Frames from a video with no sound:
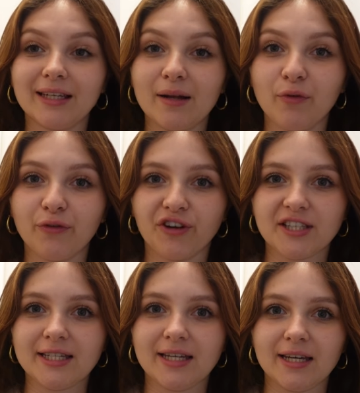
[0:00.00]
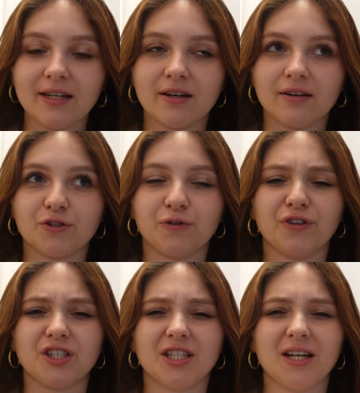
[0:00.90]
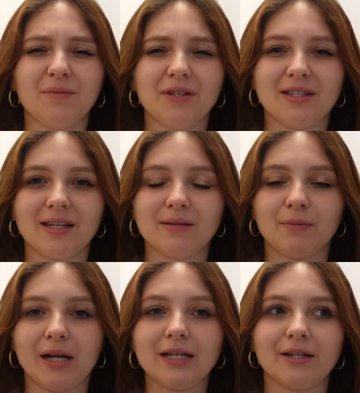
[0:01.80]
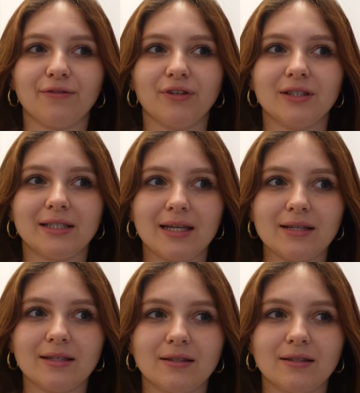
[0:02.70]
tellement fatiguée, euh, je fais jamais de sieste, mais là j'ai fait une sieste.